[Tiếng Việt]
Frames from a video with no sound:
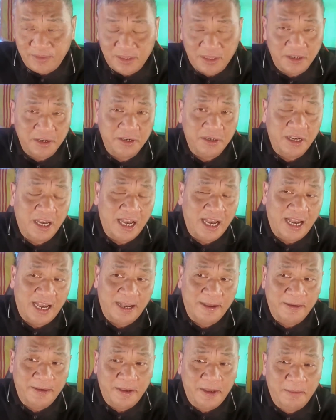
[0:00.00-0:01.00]
từ à,
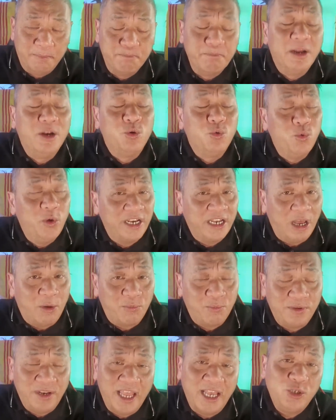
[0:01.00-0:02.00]
Bình Nguyên
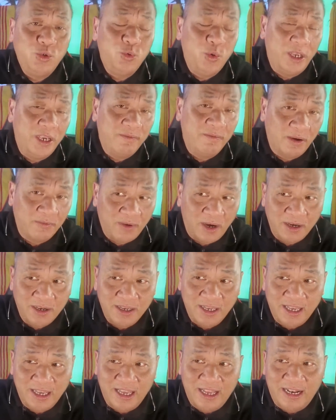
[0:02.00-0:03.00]
Lộc, Lê Xuyên vân vân
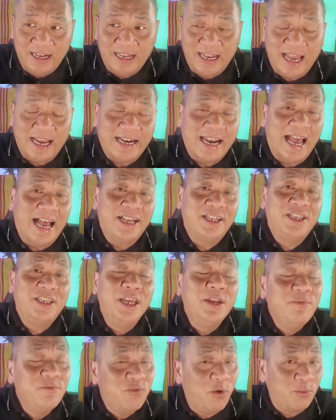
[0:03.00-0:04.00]
là đã
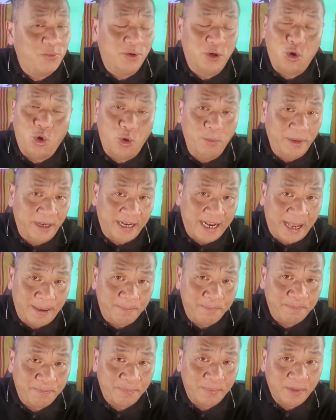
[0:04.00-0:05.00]
chinh phục được khối miền Nam
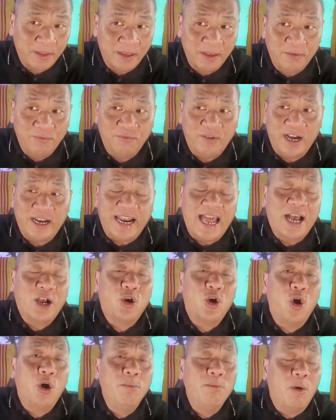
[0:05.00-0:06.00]
và đã
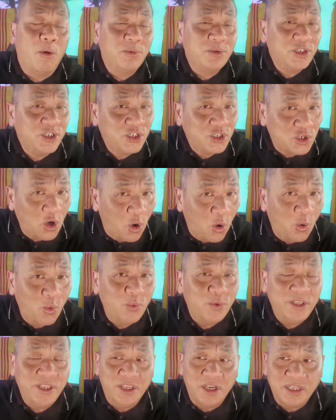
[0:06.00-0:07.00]
có một số
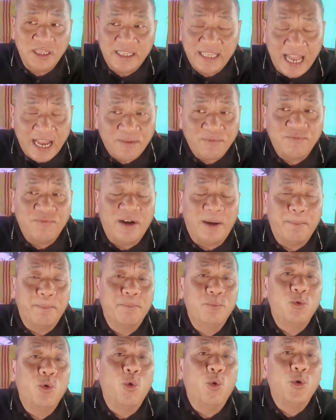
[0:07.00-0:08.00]
những tác
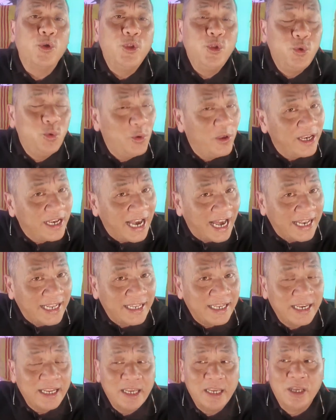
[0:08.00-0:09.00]
phẩm của Duyên Anh,
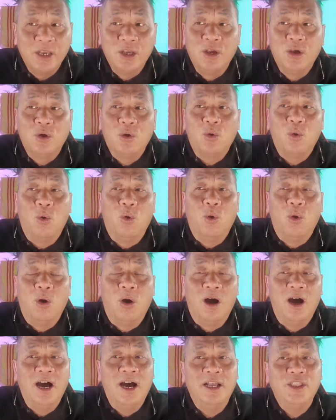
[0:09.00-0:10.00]

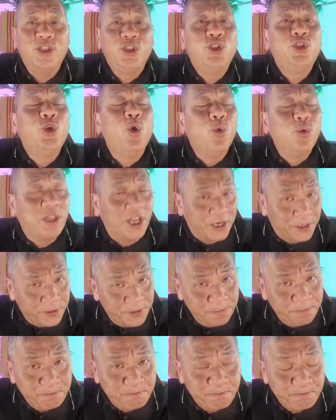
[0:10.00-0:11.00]
của Chu Tử
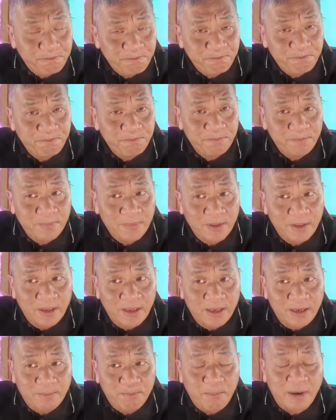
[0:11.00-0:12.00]

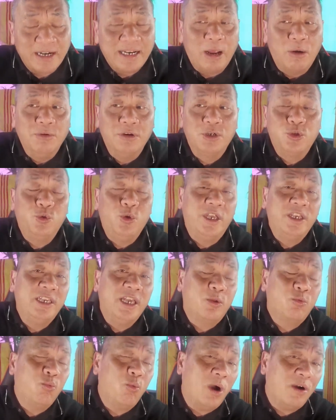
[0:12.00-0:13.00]
bắt đầu được chuyển
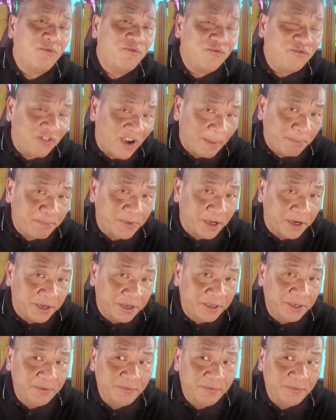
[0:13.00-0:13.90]
dịch qua Pháp ngữ